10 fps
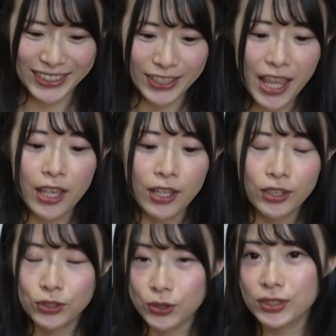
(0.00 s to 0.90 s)
で、
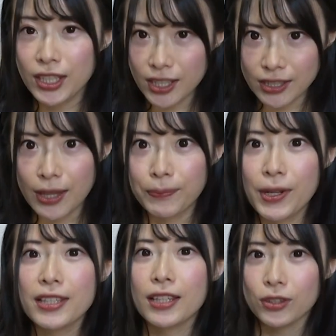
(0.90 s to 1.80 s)
そしてですね、
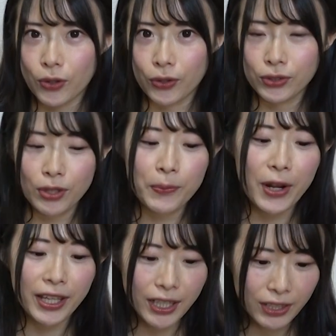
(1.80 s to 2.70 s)
プレゼントのも
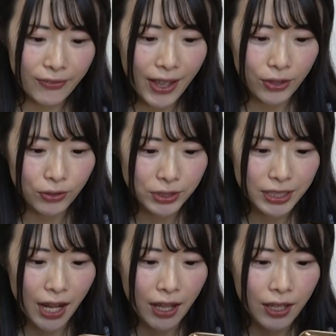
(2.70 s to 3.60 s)
らい方は、こち
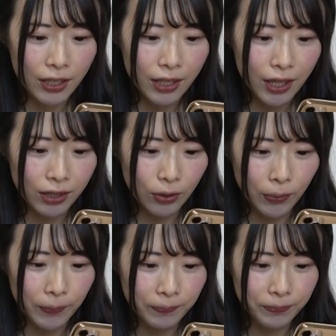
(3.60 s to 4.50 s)
ら、えっ
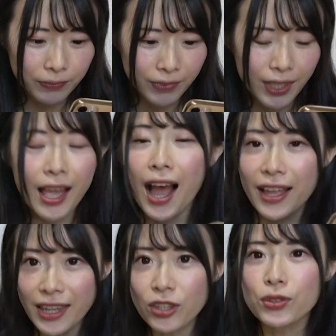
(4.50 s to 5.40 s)
と、
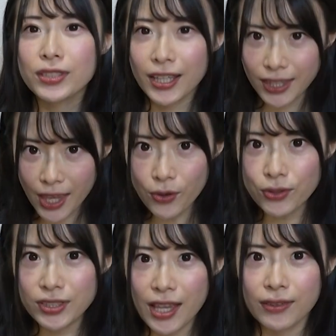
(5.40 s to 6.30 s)
花の絶景温
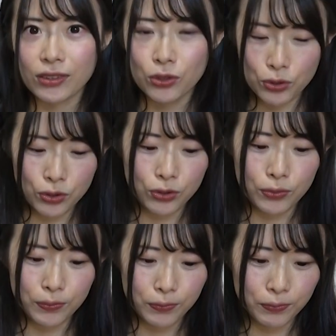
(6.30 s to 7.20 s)
泉とい
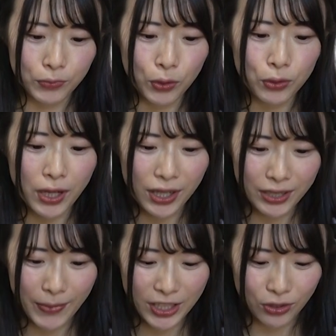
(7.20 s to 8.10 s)
うところがあ
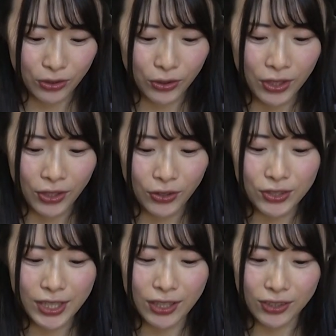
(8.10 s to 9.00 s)
ります。この
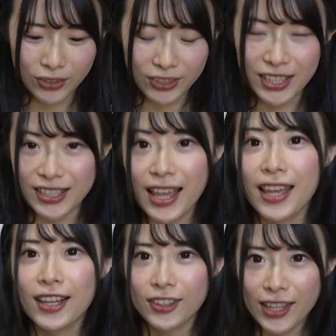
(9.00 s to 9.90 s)
温泉のところですね。
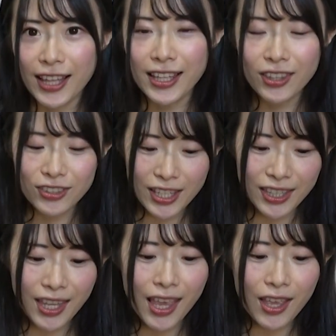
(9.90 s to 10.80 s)
この花の
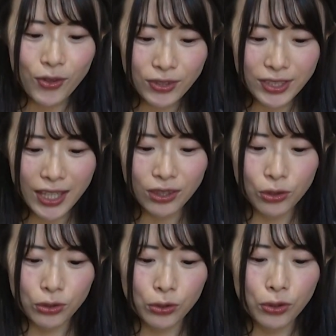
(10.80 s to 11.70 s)
絶景温泉と
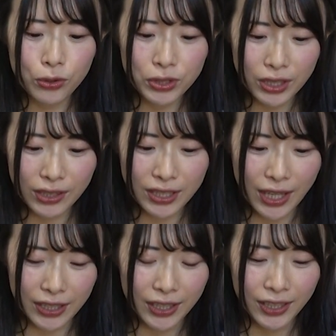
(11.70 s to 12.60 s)
いうところを押してください。